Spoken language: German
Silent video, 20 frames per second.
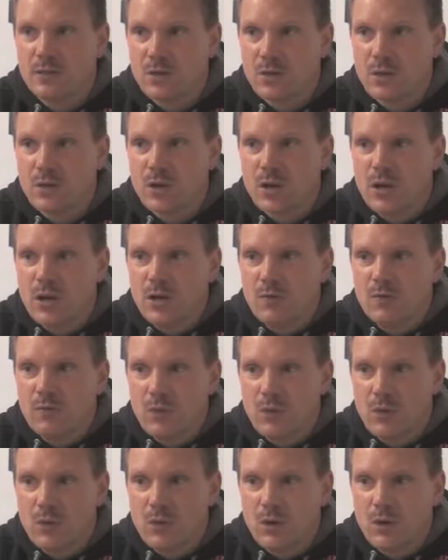wo,
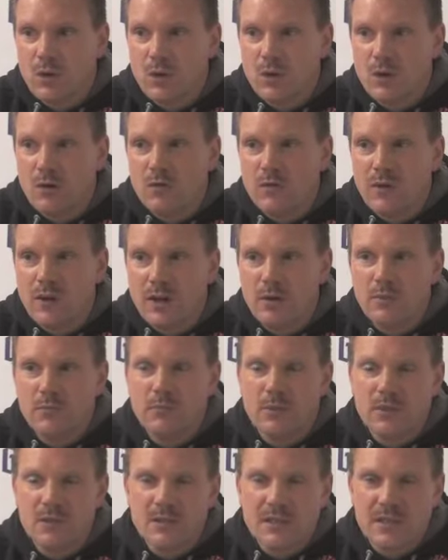wo äh, wir
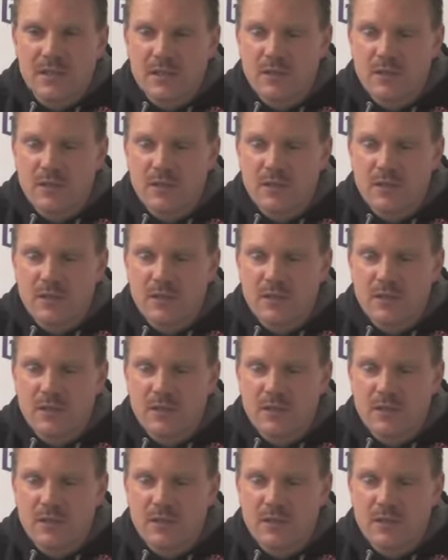in sehr,